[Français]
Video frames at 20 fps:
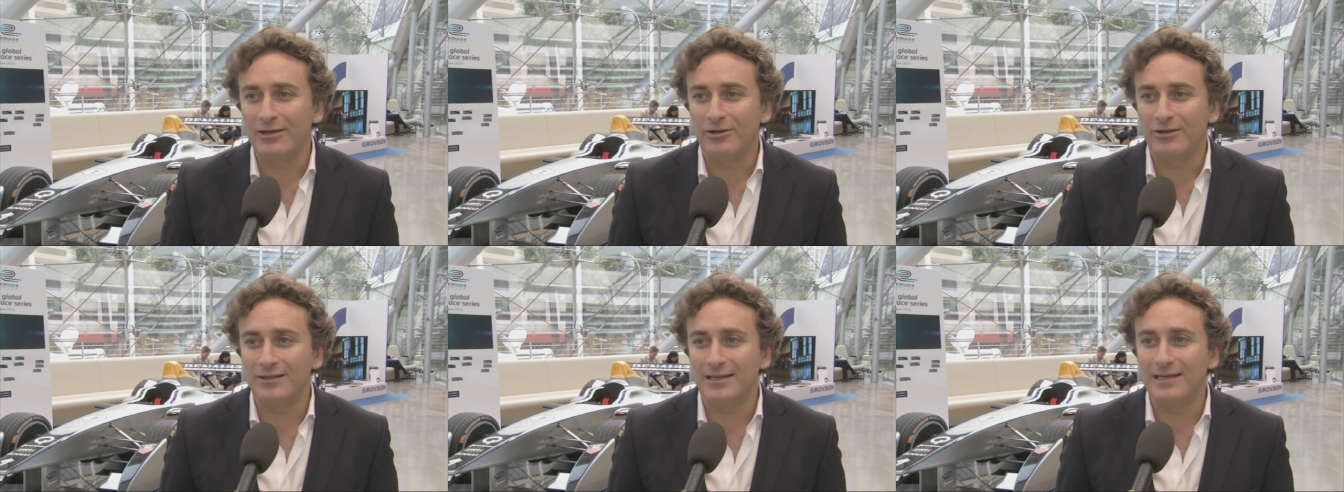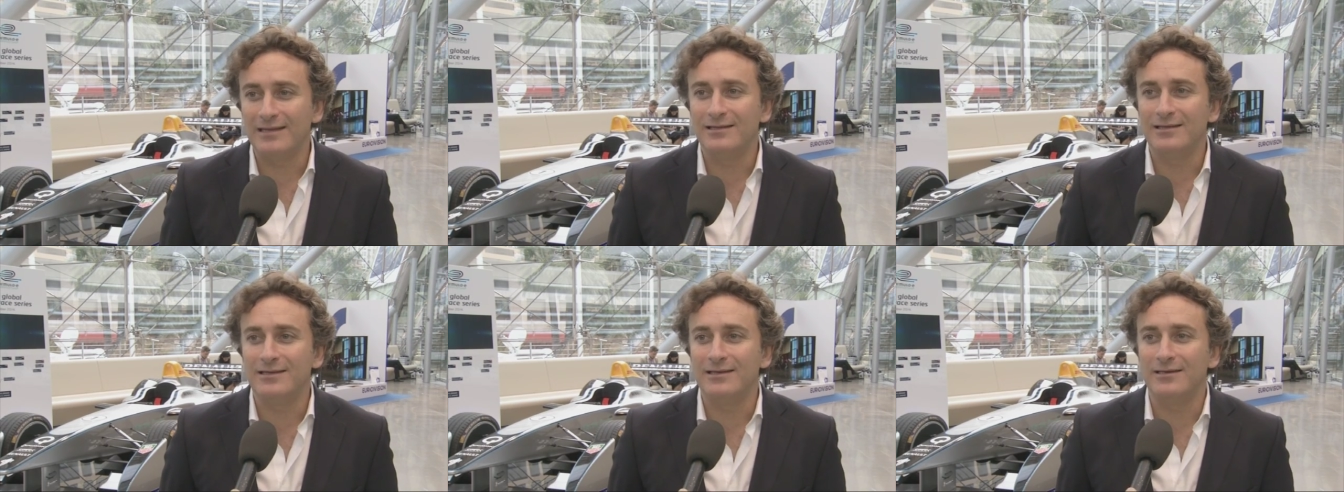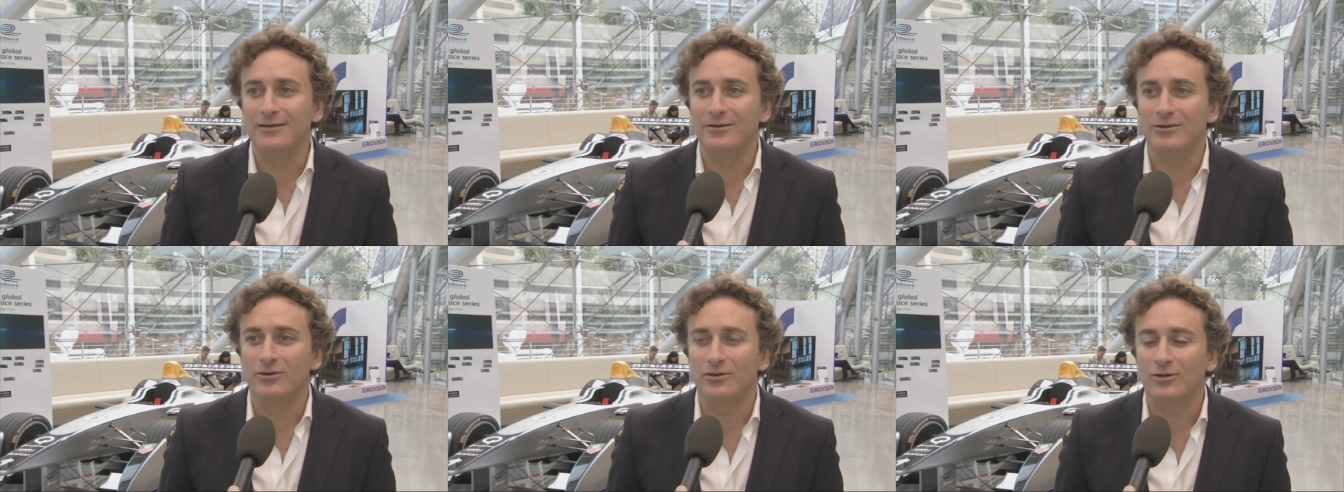
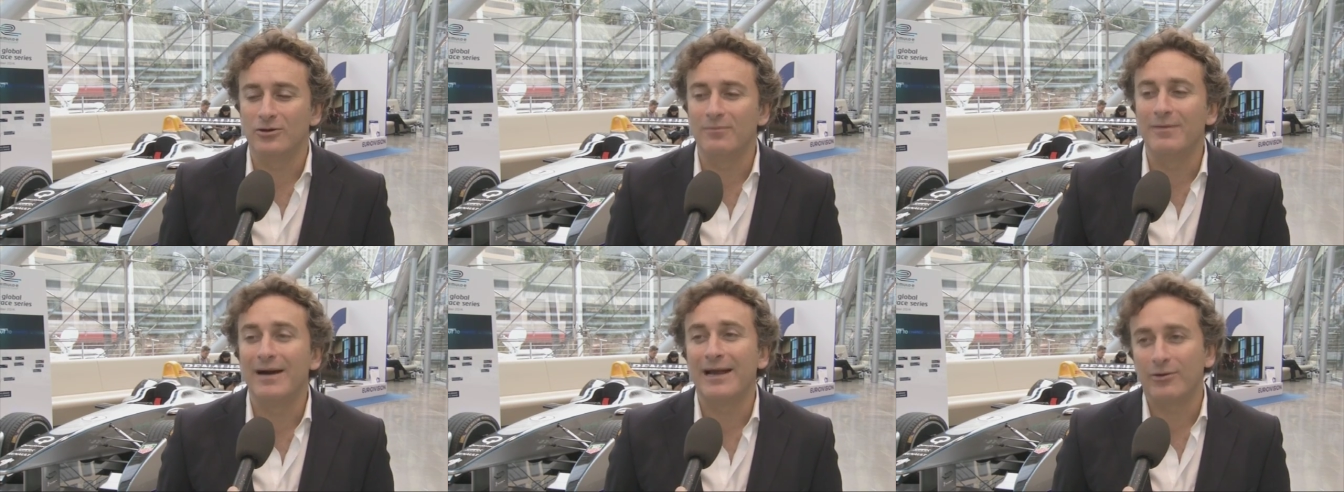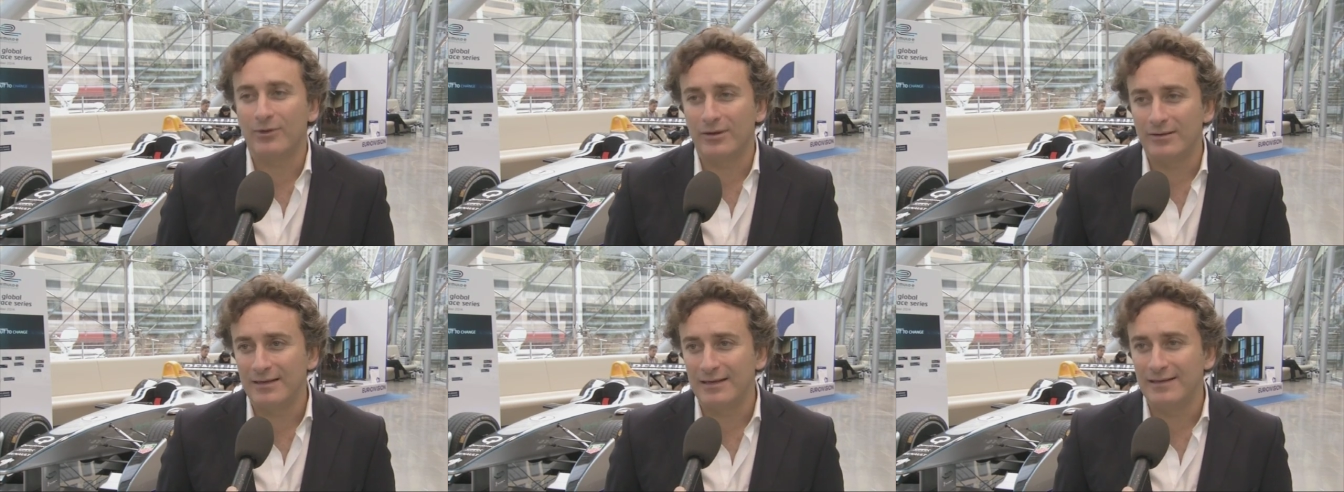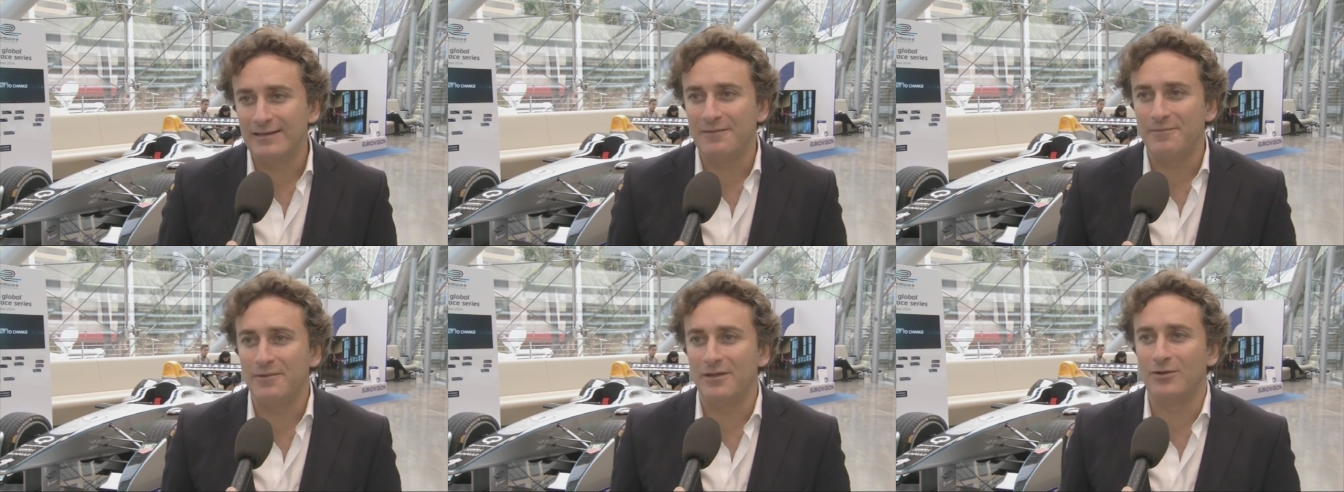Andretti, euh, Marco
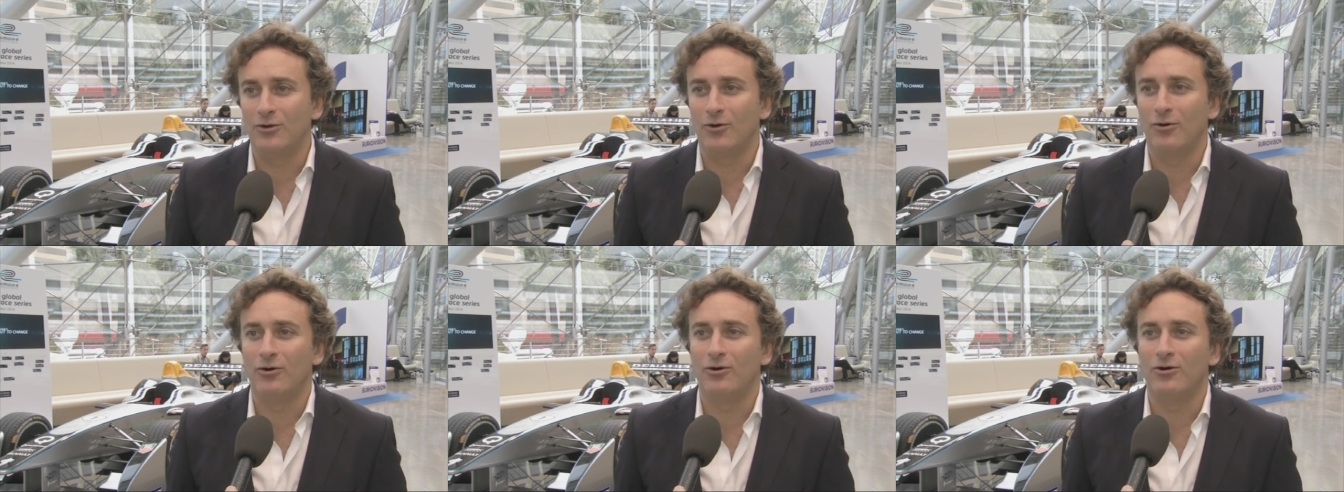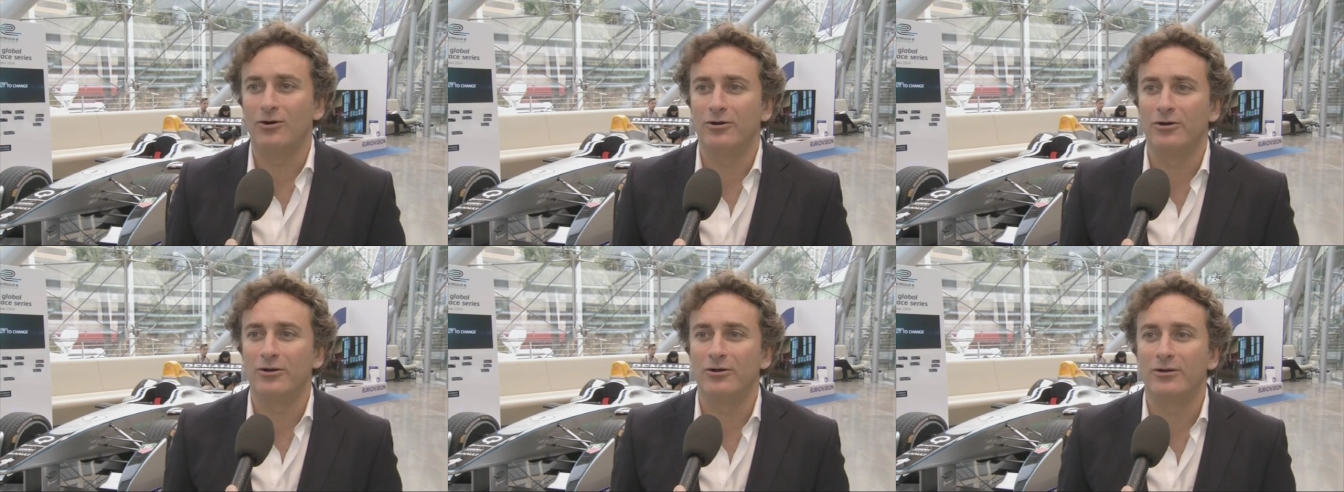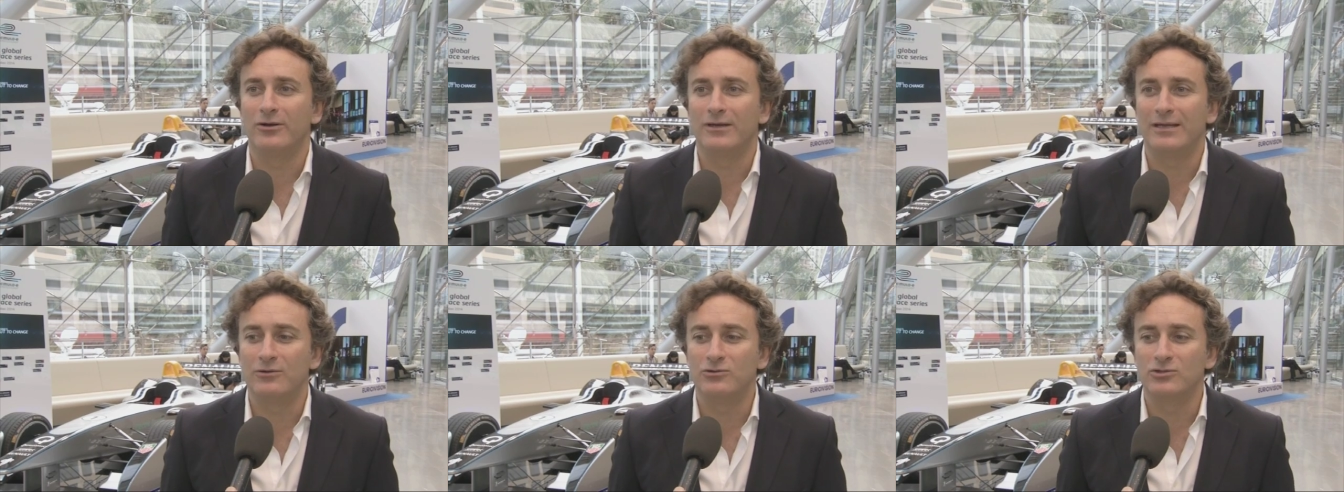Andretti maintenant,
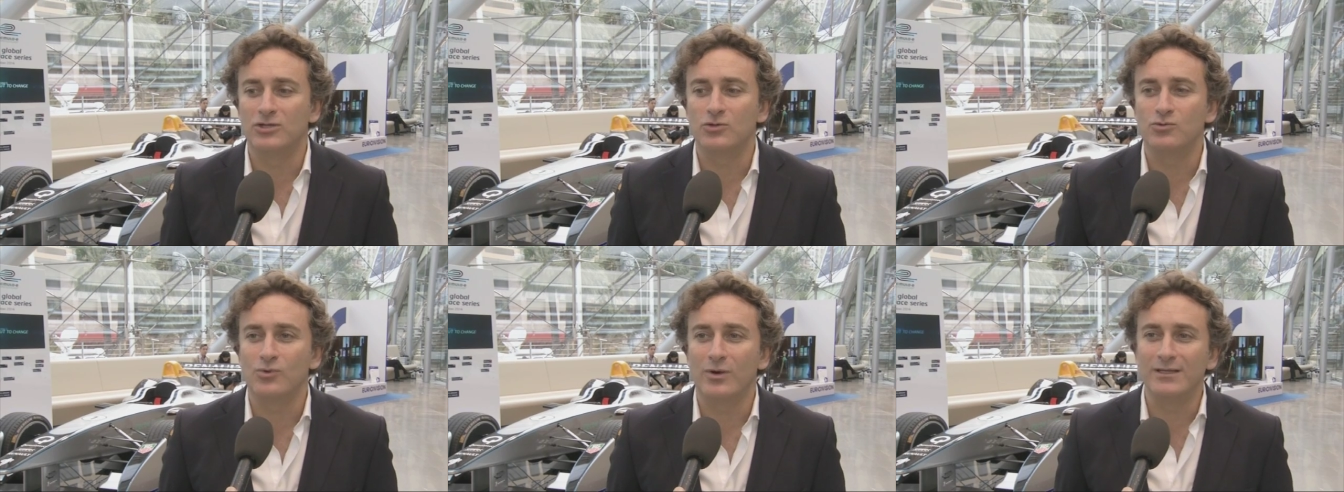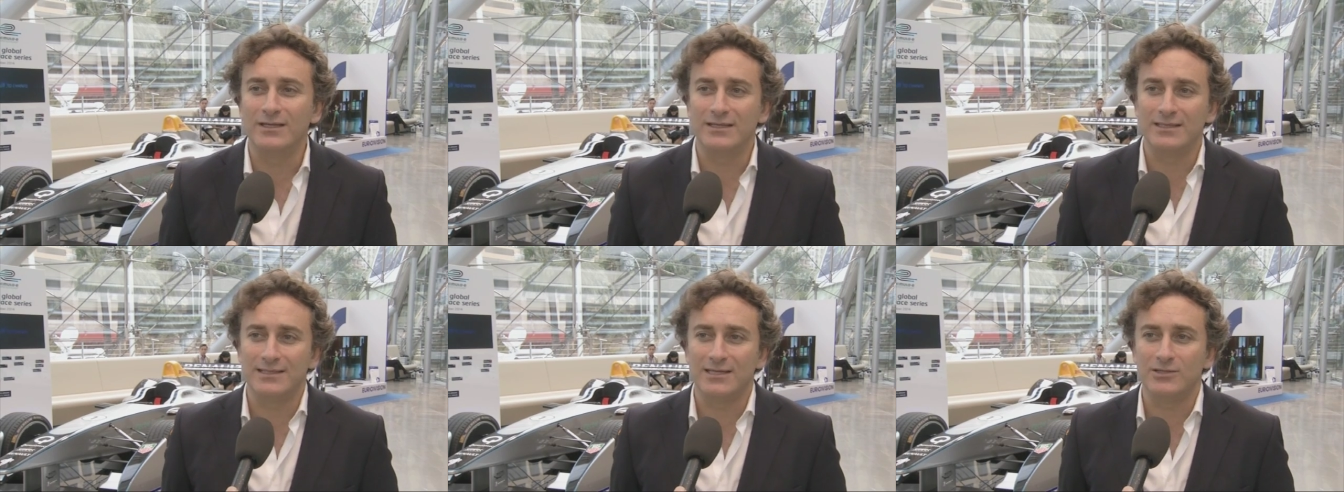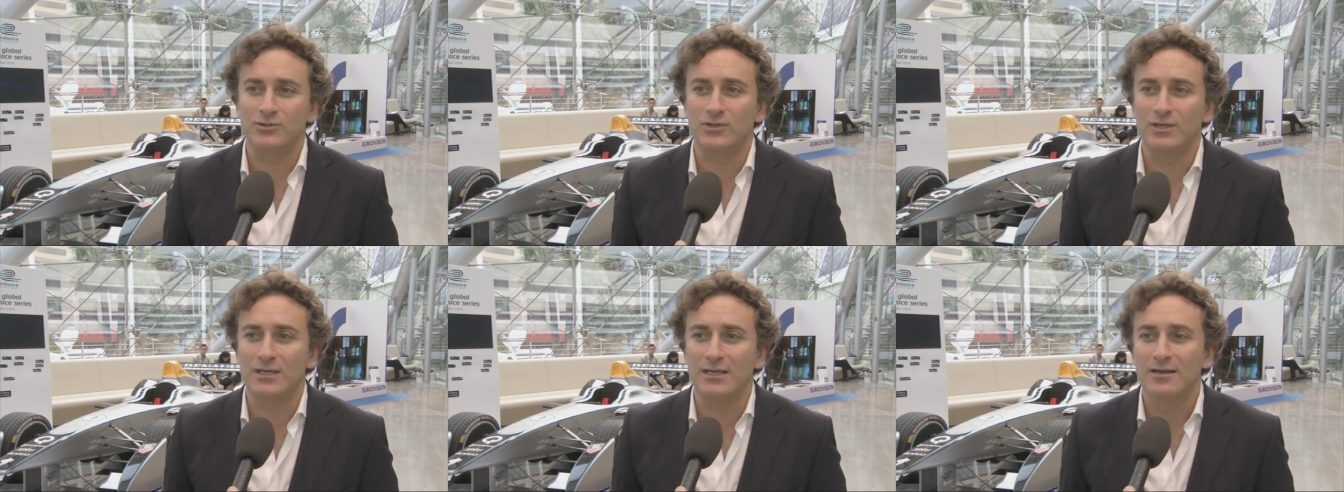qui nous a joint des
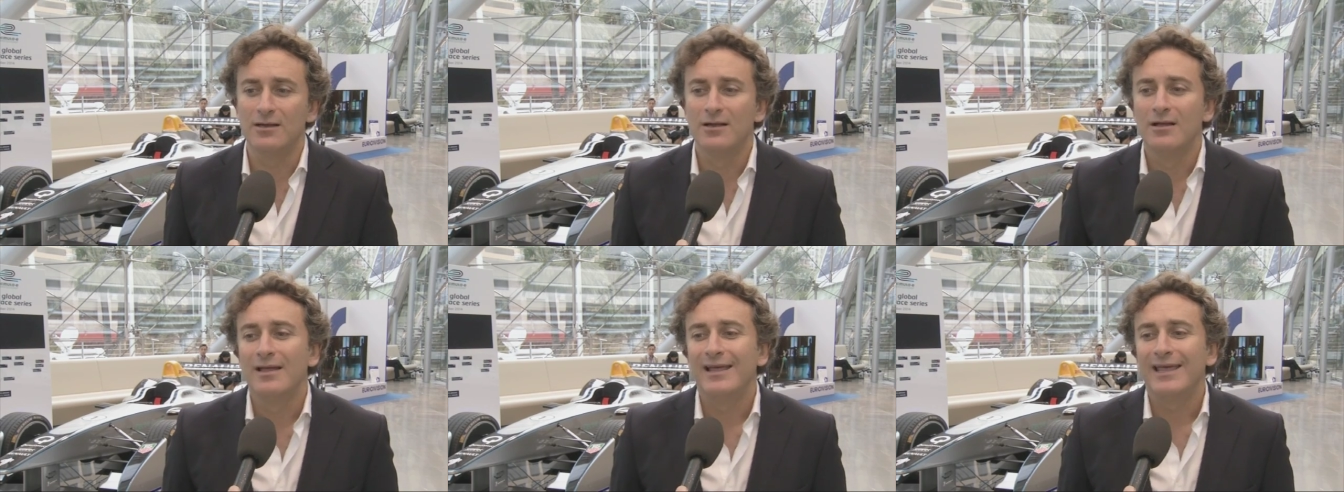États-Unis.